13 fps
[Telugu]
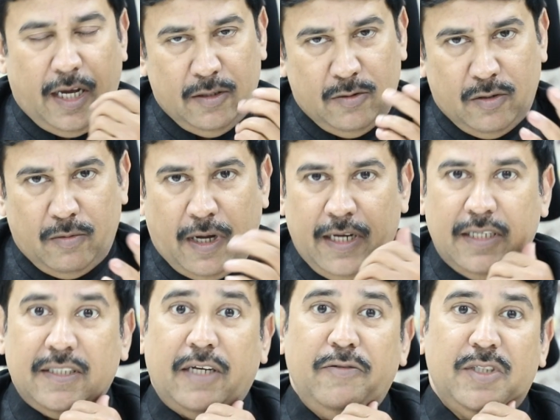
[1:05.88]
ఆయనతో
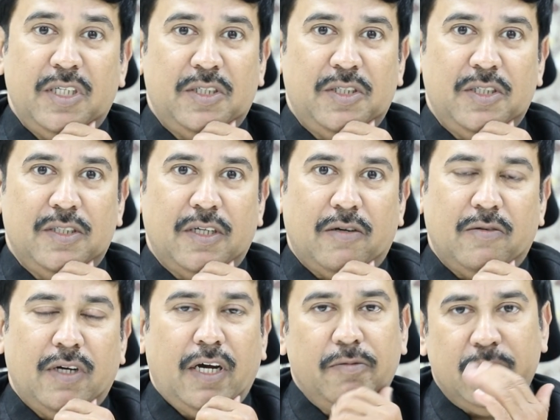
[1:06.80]
ఆయనకు సర్వీసెస్ చేశారు
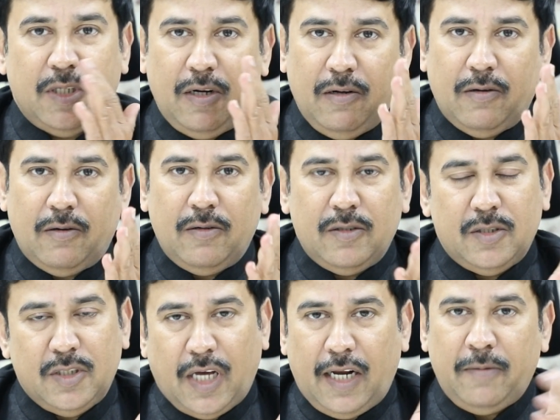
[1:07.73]
ఆ విషయంలో
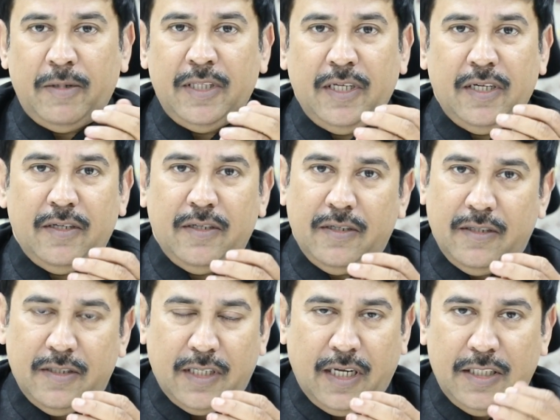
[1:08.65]
చాలామంది
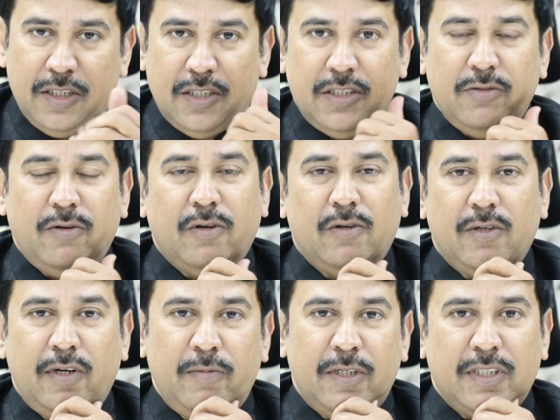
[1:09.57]
నిజంగా చిట్ట చివరి
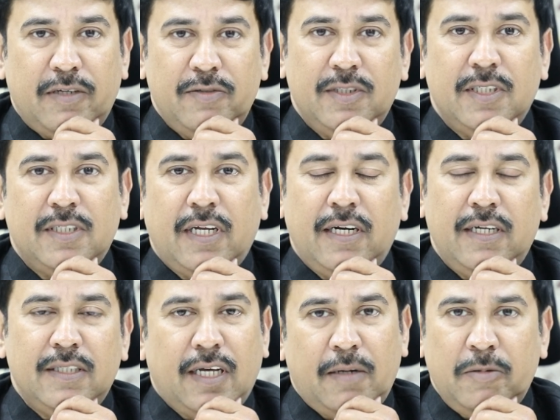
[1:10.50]
రోజుల్లో మీరు సర్వీస్
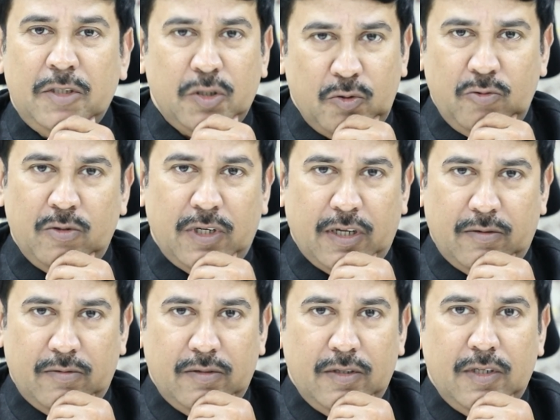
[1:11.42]
చేశారని చాలామంది
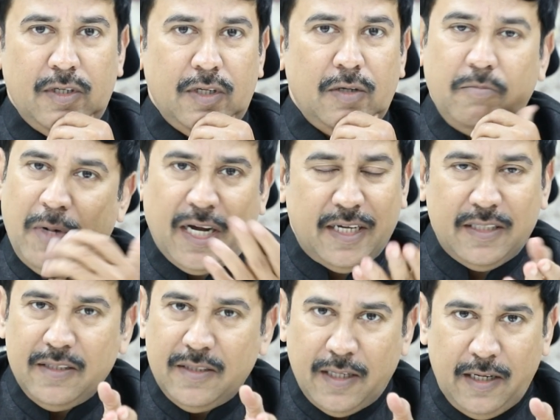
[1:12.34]
చెబుతుంటారు
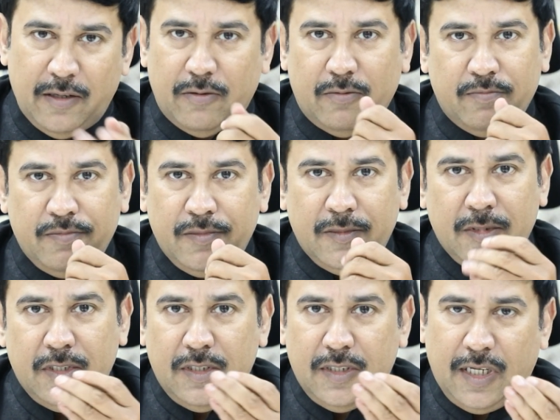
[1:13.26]
మాకైతే తెలియదు
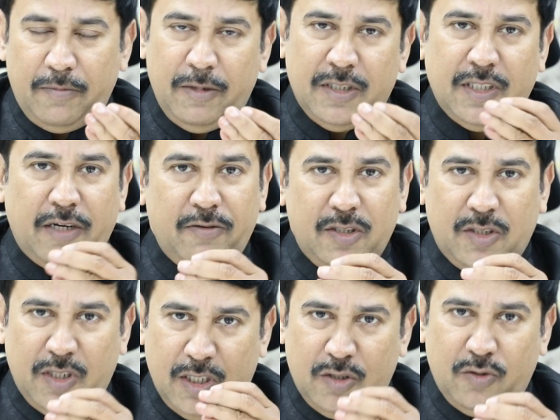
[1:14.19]
సరే మీరు సర్వీస్
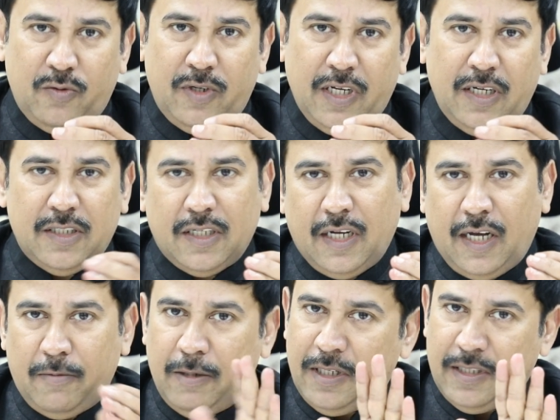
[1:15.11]
చేసి ఉంటే నిజంగా
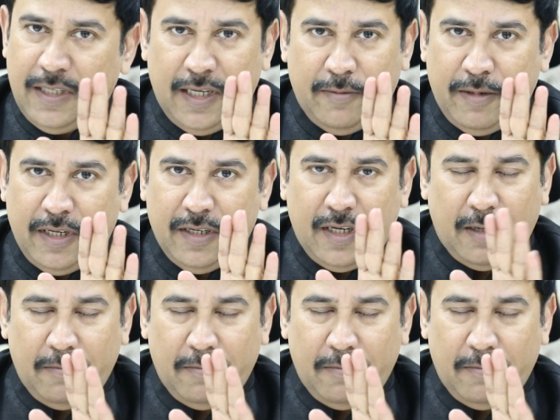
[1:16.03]
అభినందనీయమే